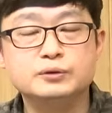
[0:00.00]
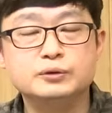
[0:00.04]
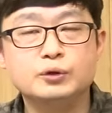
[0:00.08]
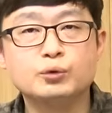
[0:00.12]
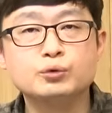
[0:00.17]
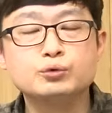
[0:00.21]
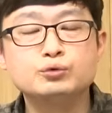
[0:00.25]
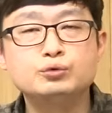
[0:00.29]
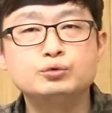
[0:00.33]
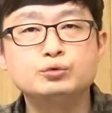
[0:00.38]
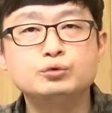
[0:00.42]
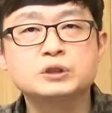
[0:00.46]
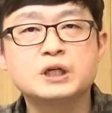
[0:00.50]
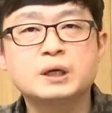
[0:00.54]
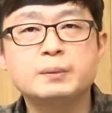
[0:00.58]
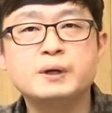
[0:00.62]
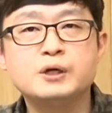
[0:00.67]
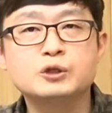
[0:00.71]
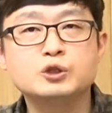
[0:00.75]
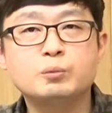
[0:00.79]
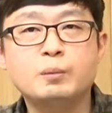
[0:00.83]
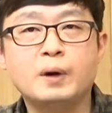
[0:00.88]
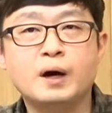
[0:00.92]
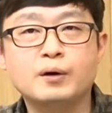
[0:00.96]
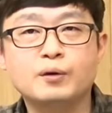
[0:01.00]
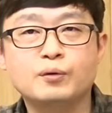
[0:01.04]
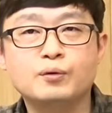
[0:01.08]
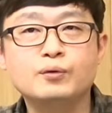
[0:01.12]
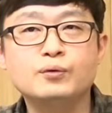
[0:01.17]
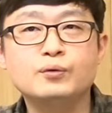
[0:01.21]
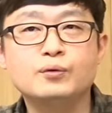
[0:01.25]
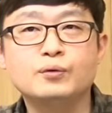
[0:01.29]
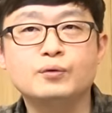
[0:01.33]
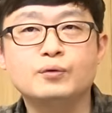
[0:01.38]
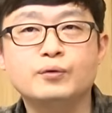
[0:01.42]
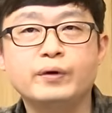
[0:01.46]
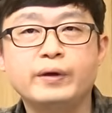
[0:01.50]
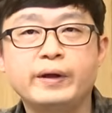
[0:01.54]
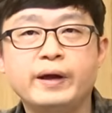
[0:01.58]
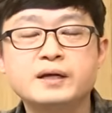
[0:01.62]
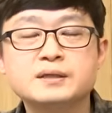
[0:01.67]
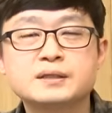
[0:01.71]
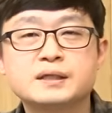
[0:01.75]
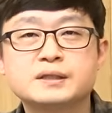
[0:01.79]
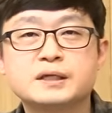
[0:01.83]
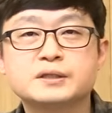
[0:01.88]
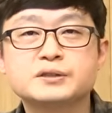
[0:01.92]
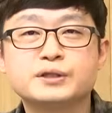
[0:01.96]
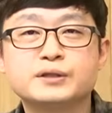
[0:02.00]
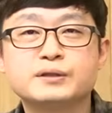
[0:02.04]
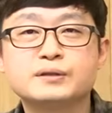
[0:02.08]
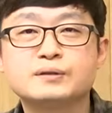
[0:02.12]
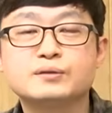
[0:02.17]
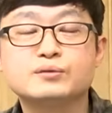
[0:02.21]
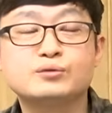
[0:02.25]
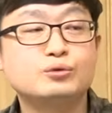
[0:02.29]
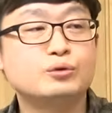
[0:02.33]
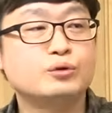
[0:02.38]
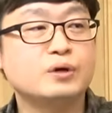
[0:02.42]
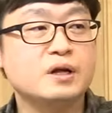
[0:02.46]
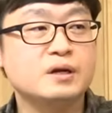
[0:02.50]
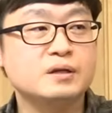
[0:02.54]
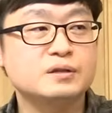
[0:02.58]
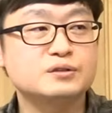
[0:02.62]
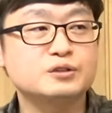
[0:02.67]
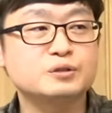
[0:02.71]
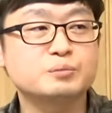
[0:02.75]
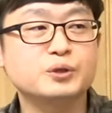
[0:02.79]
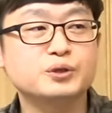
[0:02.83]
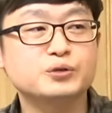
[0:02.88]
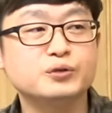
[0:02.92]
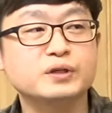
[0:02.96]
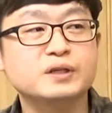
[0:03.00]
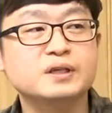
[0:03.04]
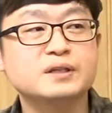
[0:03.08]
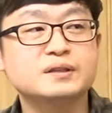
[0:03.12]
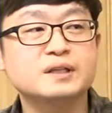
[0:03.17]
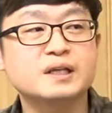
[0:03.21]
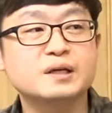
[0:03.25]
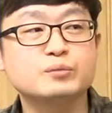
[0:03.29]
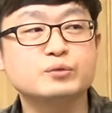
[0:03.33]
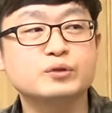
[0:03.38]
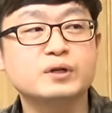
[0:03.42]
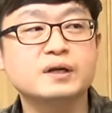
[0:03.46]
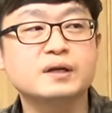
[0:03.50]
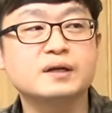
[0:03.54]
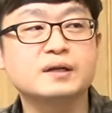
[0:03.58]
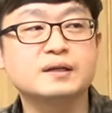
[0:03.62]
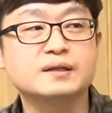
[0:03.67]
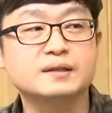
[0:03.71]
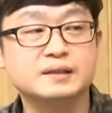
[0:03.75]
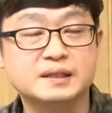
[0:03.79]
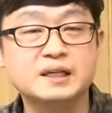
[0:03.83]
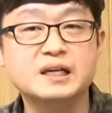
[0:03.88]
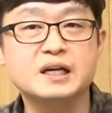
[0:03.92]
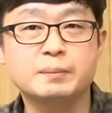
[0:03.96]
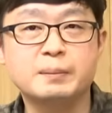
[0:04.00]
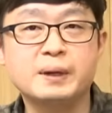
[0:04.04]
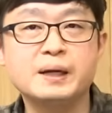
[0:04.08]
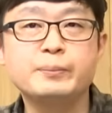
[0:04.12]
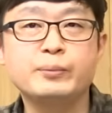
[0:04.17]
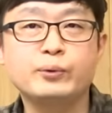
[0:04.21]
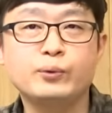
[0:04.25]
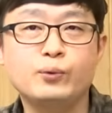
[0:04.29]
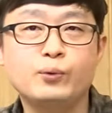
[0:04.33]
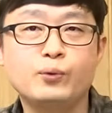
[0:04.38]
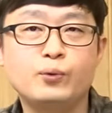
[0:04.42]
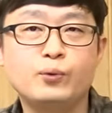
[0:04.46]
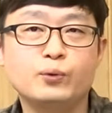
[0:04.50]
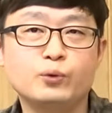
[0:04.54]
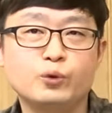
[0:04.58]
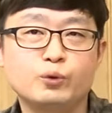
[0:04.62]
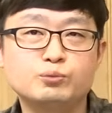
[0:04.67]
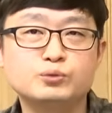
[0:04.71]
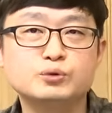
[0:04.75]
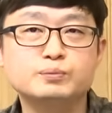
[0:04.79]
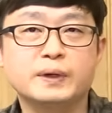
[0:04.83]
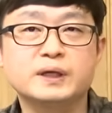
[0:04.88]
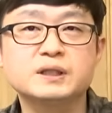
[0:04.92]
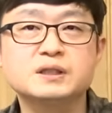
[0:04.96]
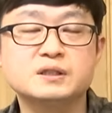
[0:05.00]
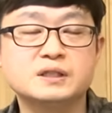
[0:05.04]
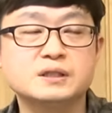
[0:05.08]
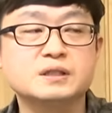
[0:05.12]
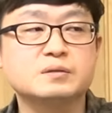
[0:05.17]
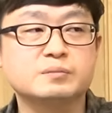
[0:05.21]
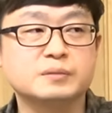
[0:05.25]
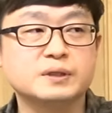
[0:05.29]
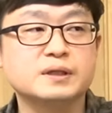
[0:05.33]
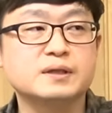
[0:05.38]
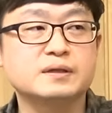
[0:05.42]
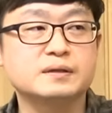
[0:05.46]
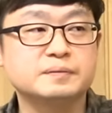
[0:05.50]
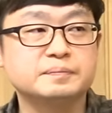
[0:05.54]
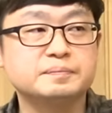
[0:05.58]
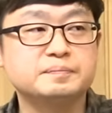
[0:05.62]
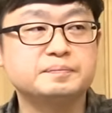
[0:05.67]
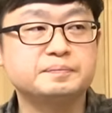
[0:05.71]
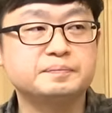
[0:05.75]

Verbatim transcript: 연구 개발도 많고 어. 행사 자체를 후원하는 측면도 있기 때문에 어. 예, 발표 논문 많이 있습니다.